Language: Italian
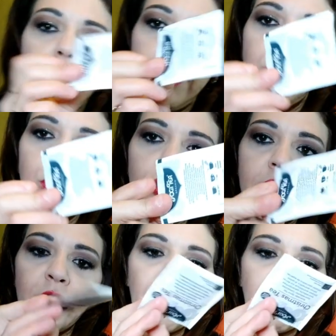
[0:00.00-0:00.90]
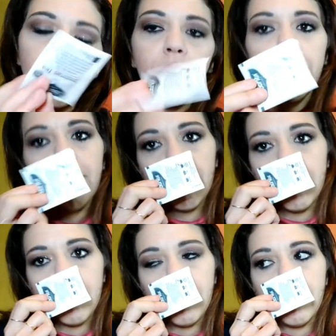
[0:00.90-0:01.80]
quindi le bustine sono proprio qui
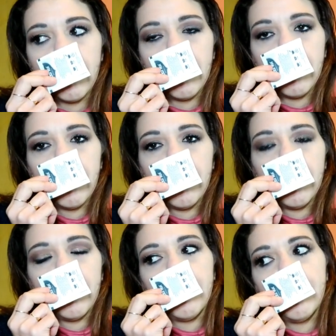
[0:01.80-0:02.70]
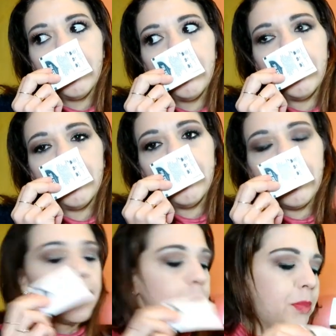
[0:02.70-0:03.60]
mm.
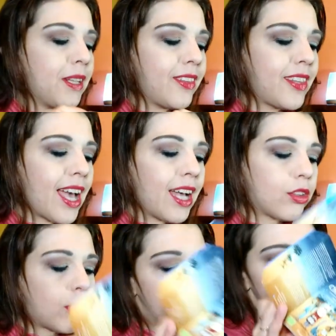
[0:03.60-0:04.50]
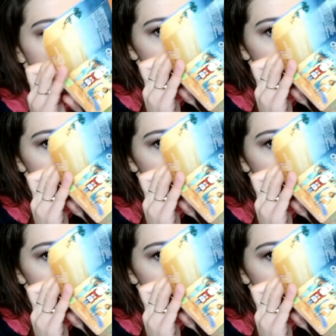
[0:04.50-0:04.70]
speziato